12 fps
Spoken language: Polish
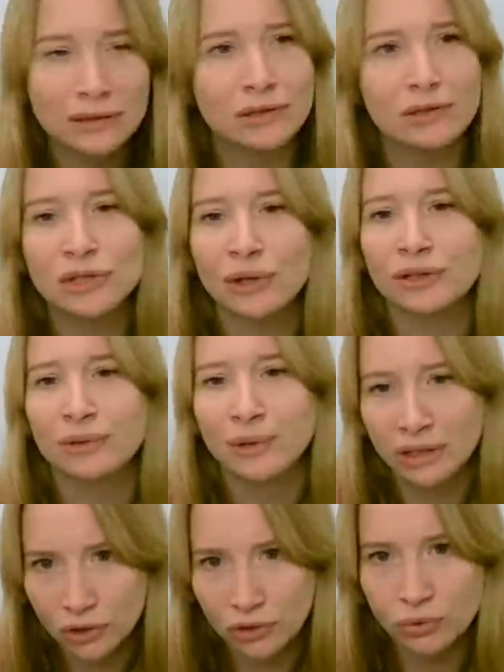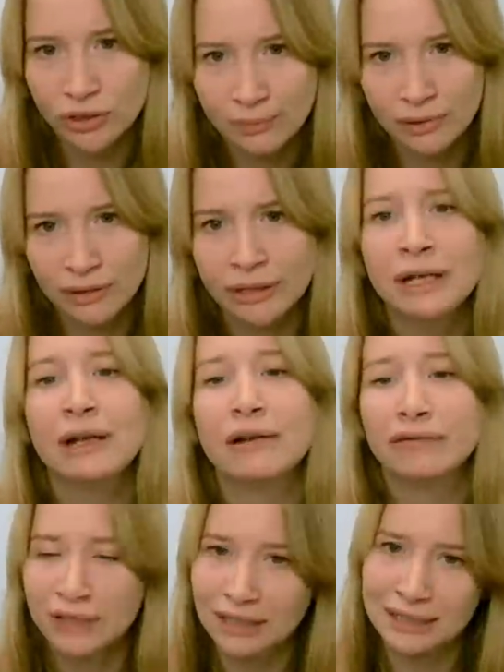E, czy o tym, jak się czujemy
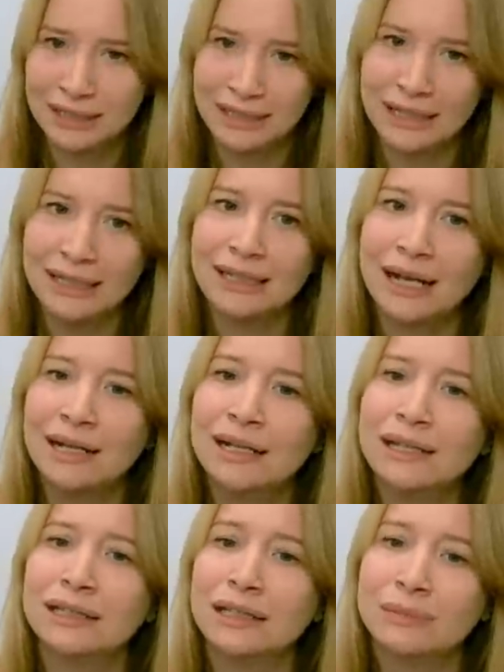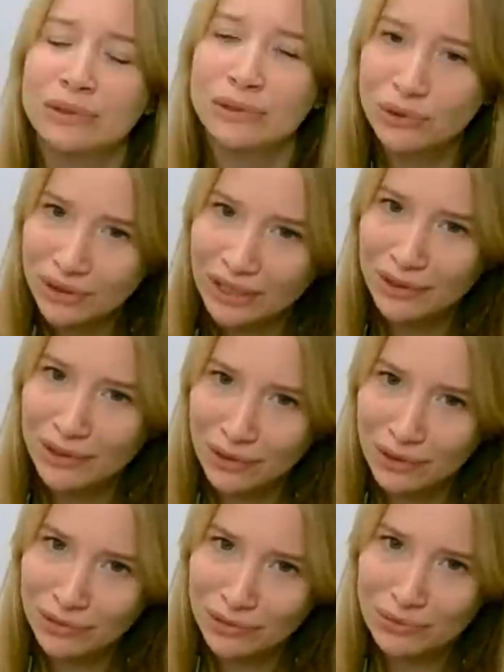w relacjach, ale do
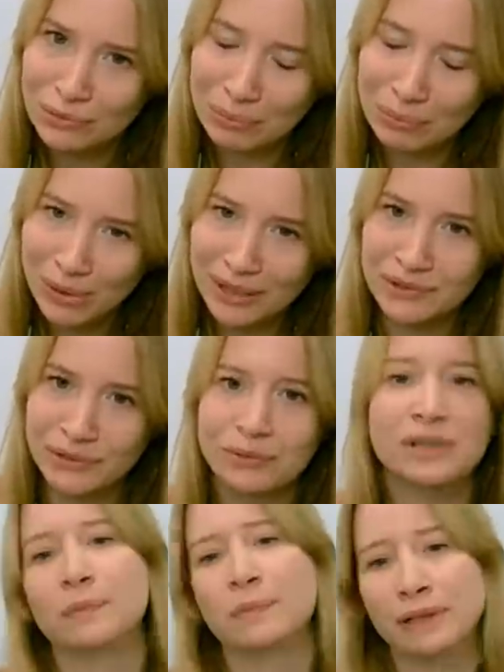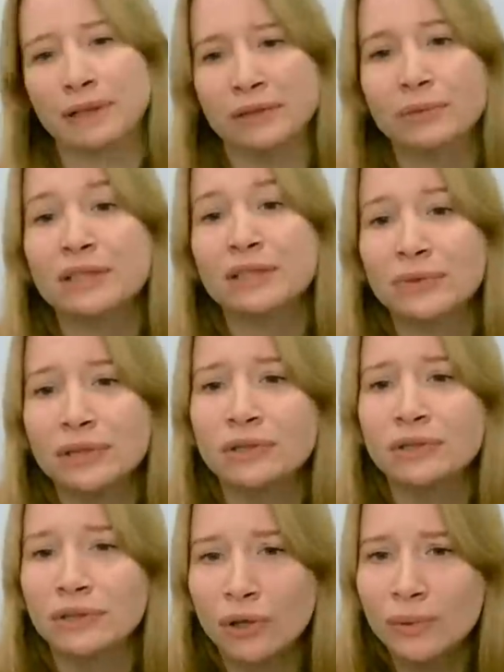tego tą bazą niezbędną jest
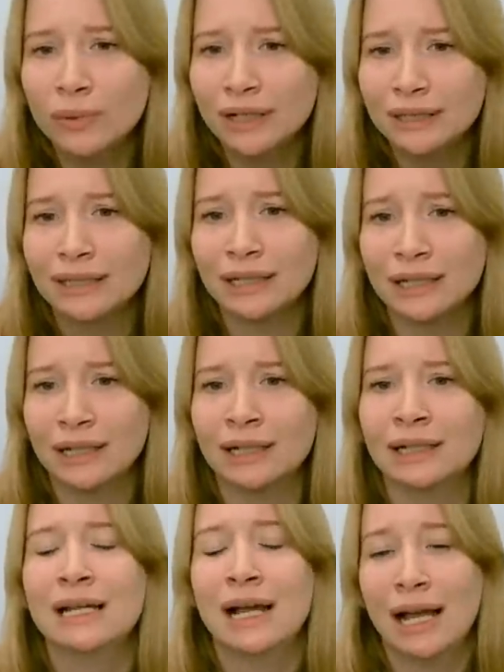właśnie dobra i taka